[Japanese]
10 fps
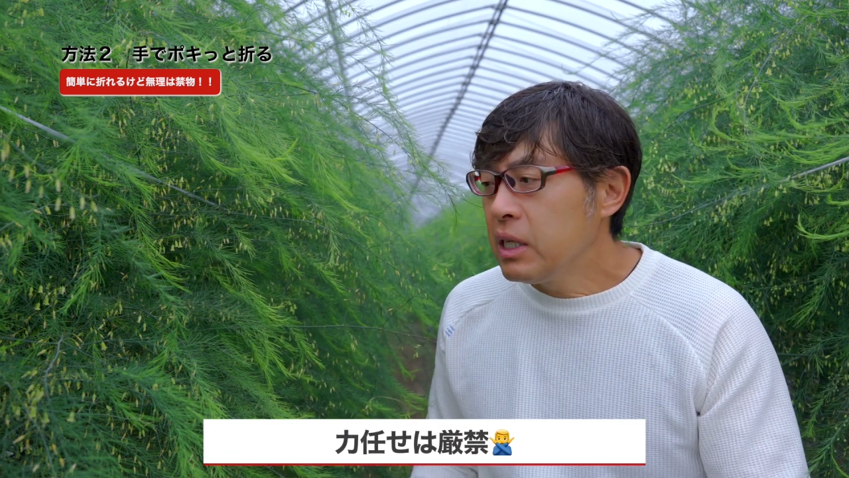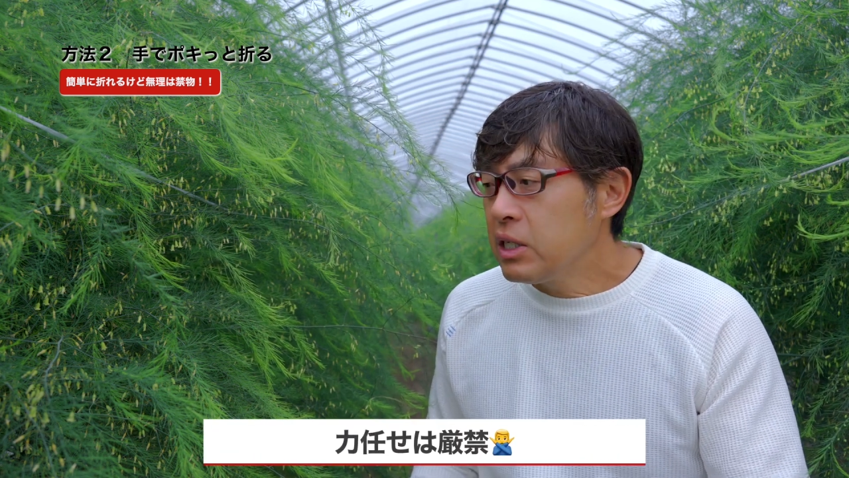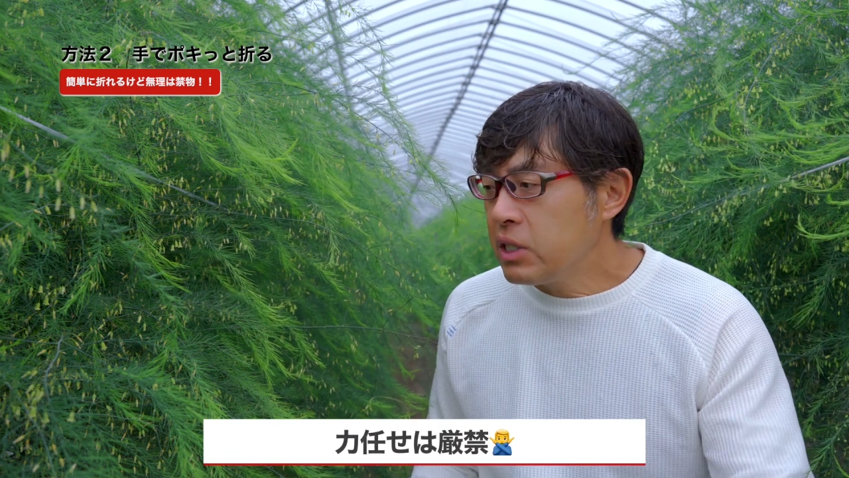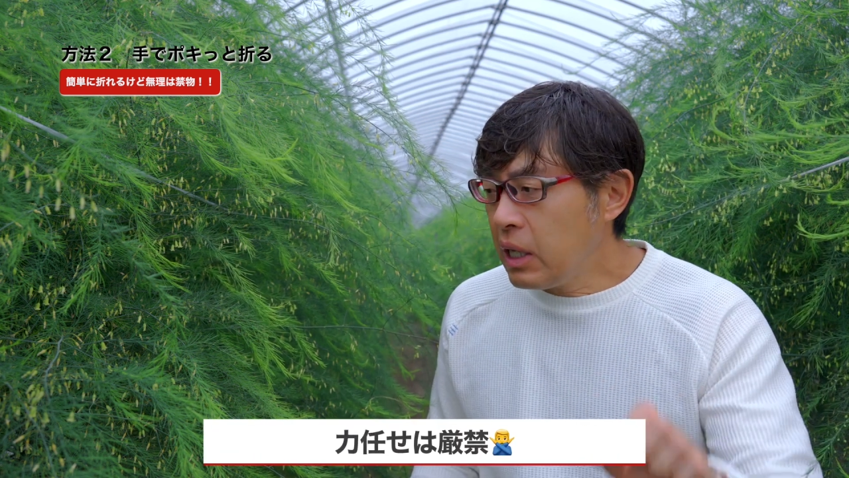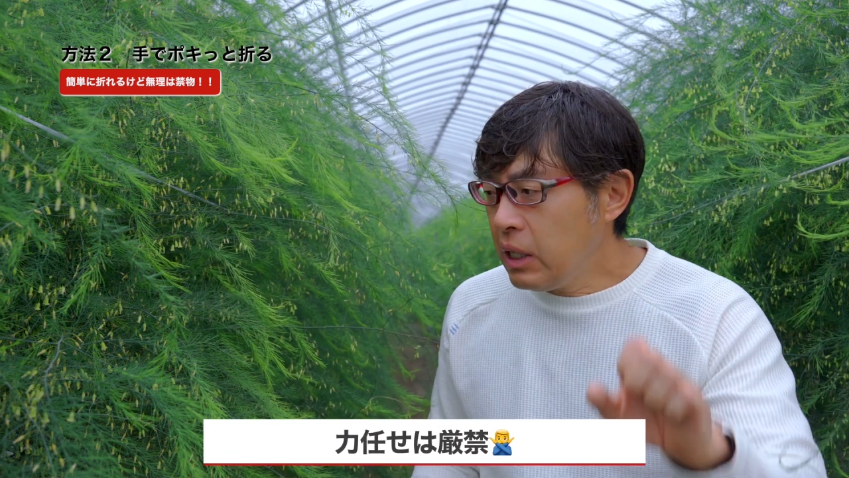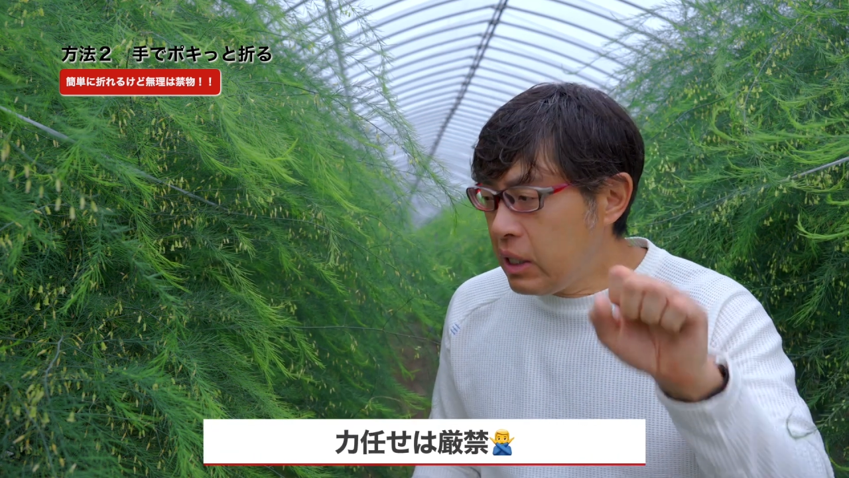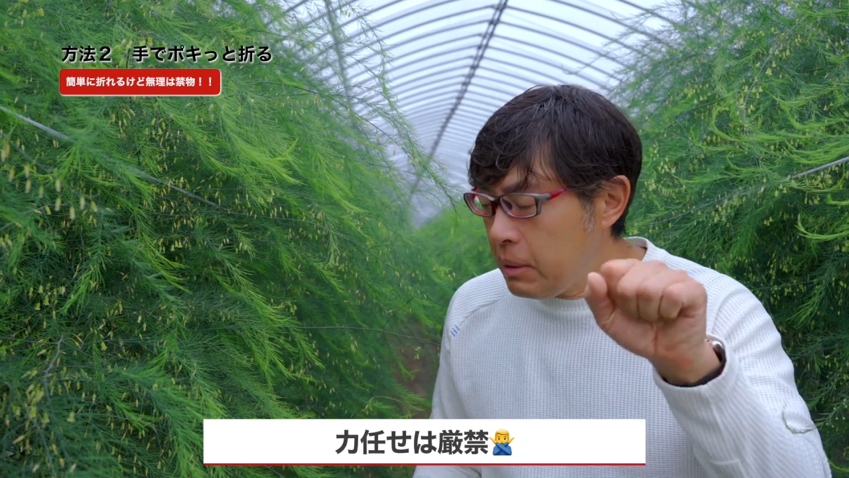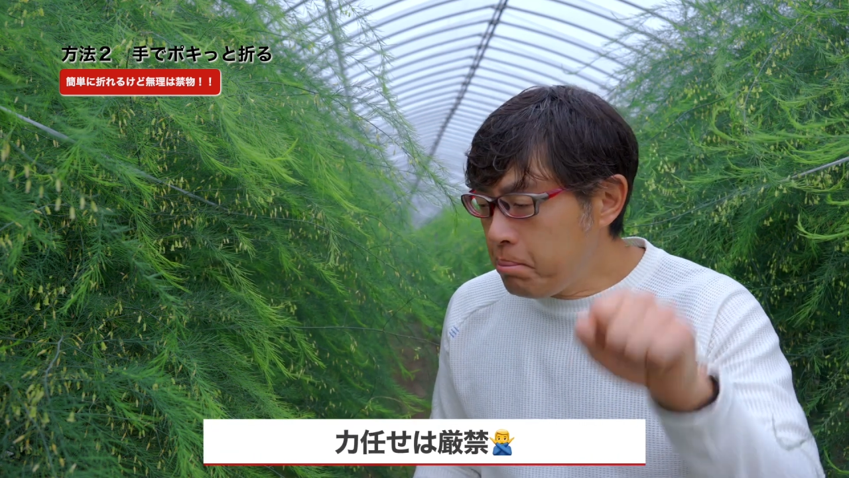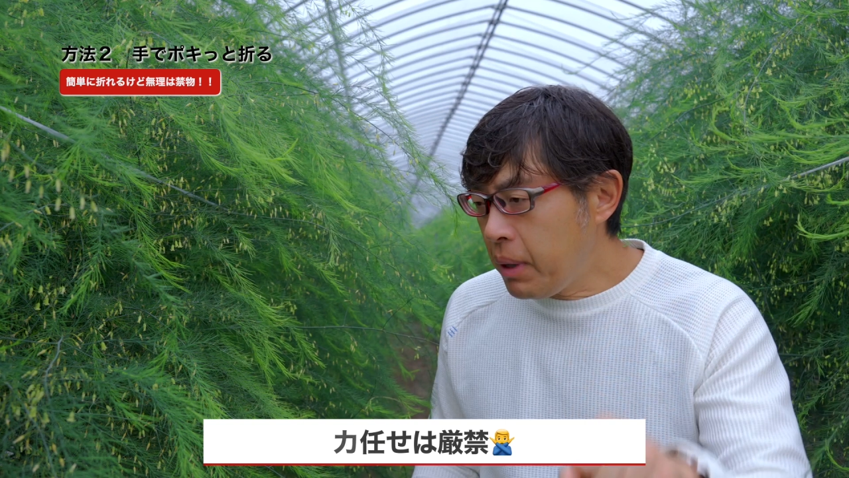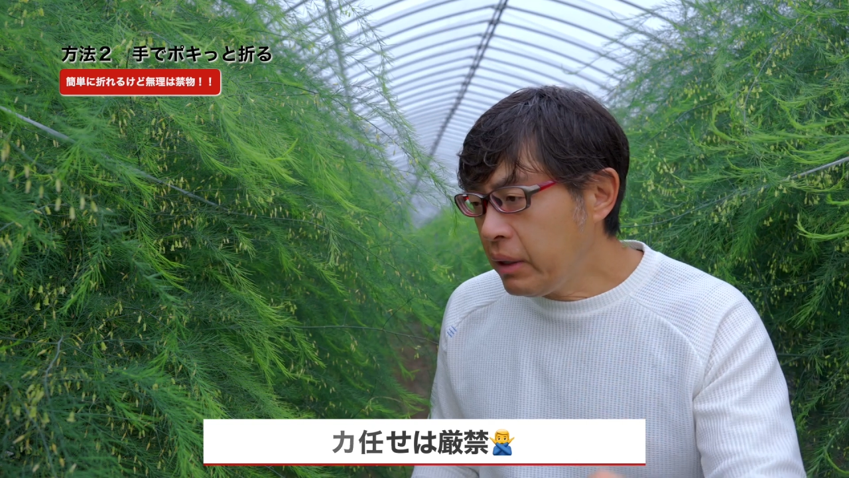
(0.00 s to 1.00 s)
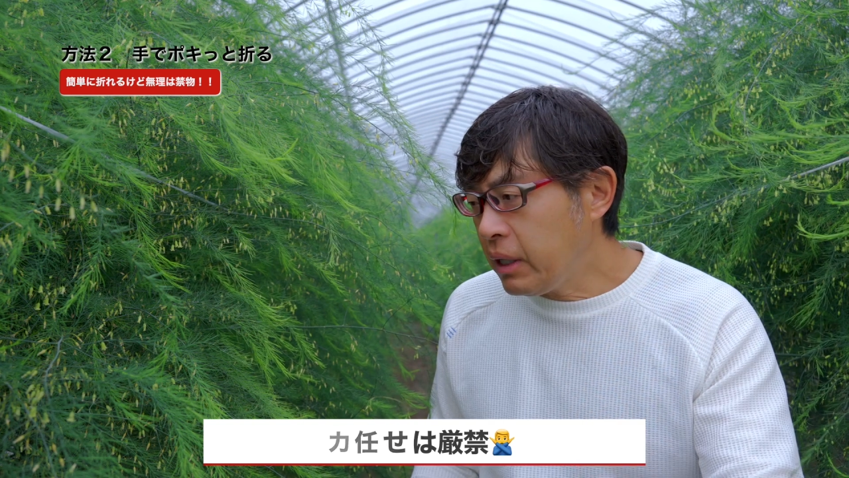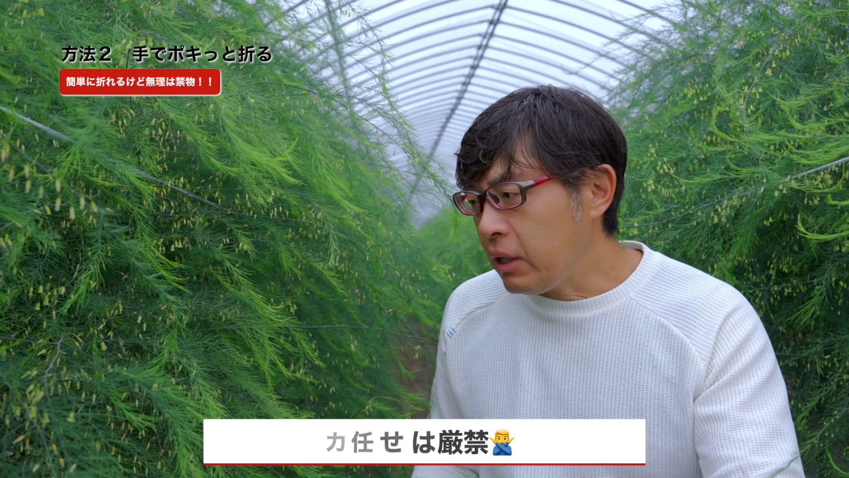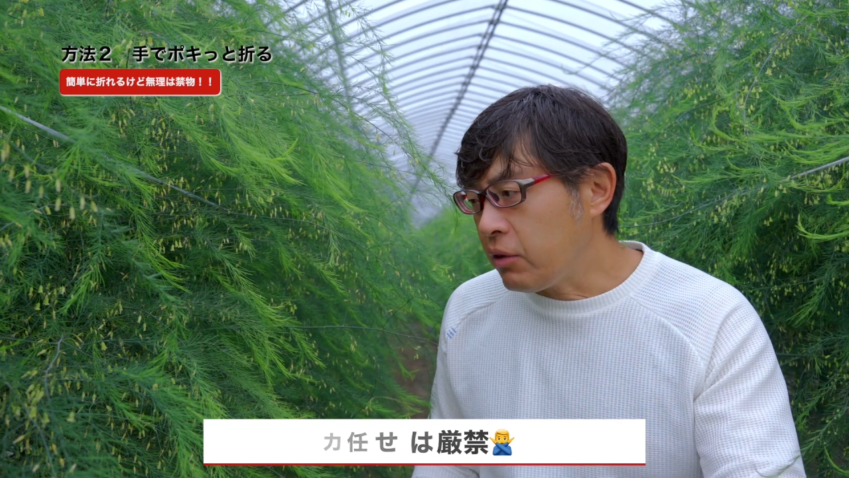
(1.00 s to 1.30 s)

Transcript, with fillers: 下に引っ張ってで